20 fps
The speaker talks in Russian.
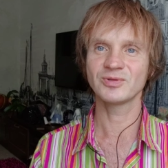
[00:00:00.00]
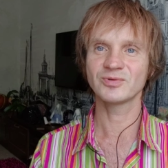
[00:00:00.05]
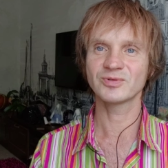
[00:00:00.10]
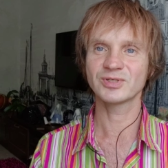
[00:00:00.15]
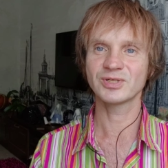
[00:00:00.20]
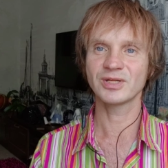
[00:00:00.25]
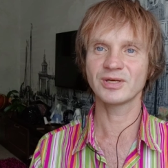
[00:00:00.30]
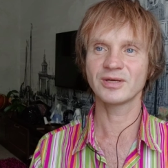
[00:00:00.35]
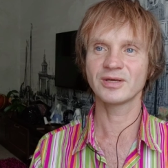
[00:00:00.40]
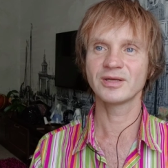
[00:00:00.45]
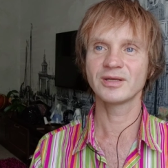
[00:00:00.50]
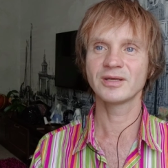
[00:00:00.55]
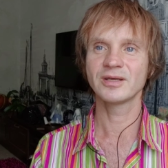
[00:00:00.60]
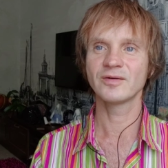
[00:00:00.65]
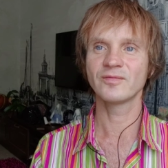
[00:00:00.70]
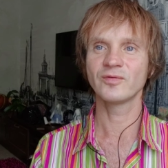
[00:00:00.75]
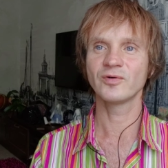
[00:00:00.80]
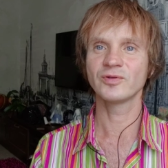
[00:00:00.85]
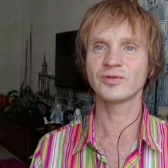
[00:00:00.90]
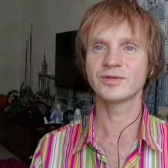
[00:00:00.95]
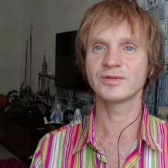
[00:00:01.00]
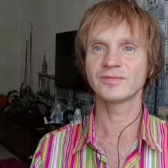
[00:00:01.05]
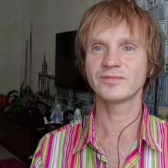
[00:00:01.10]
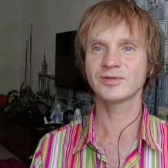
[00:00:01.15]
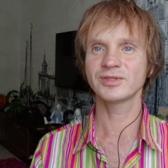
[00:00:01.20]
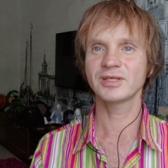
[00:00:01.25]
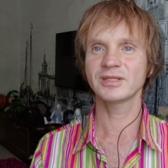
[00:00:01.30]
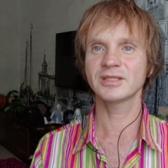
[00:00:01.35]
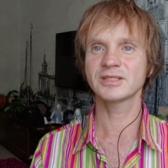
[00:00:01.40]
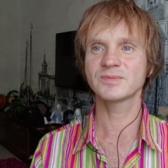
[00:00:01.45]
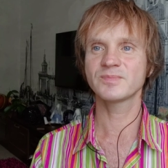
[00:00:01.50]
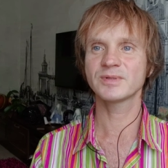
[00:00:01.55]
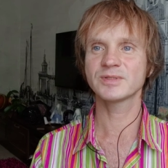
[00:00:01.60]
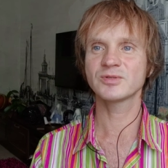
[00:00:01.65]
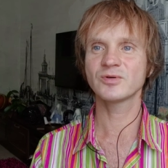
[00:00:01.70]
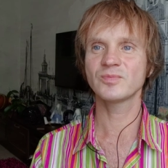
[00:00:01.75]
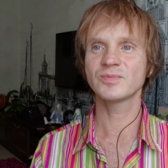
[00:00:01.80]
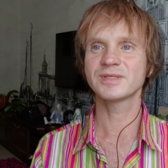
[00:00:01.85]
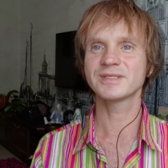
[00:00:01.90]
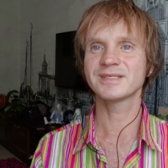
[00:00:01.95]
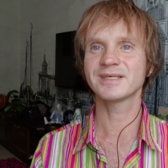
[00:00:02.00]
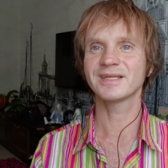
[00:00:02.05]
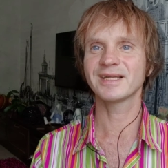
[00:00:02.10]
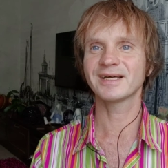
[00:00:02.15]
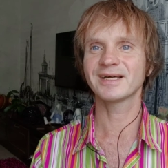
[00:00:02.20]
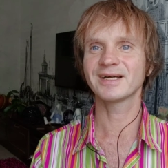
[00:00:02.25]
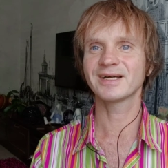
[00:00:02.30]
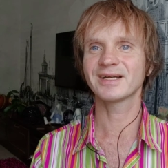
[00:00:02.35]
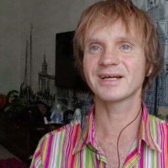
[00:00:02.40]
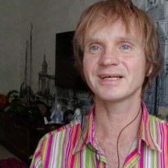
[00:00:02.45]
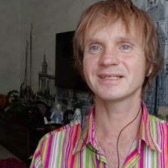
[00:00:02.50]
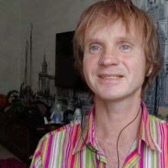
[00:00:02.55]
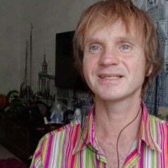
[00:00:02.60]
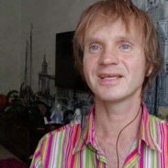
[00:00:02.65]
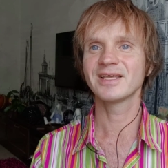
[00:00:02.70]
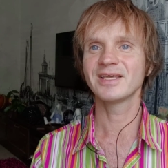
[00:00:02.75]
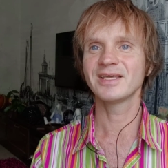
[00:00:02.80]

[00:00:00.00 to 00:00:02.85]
не нужны. Вот. вот эта способность, она как раз